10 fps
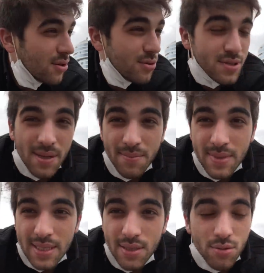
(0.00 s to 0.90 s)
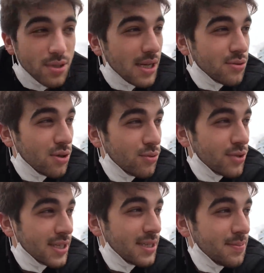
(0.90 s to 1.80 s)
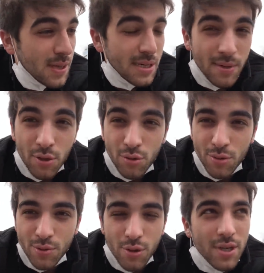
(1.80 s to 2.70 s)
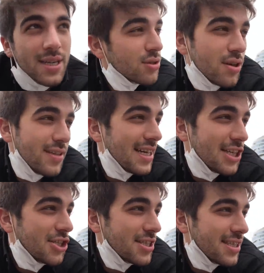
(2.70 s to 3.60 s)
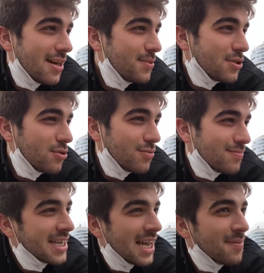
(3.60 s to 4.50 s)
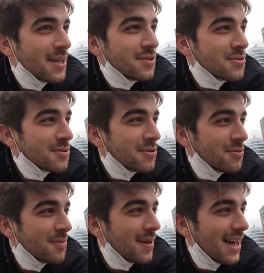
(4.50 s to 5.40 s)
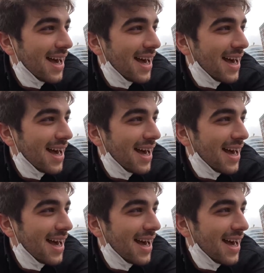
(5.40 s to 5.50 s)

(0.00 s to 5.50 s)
O yüzden bir iki gün sağa sola bununla gidip bakıma götürüp sonra sonra vedalaşırız. Ne yapacağız oğlum? Garibanın yüzü gülür mü be?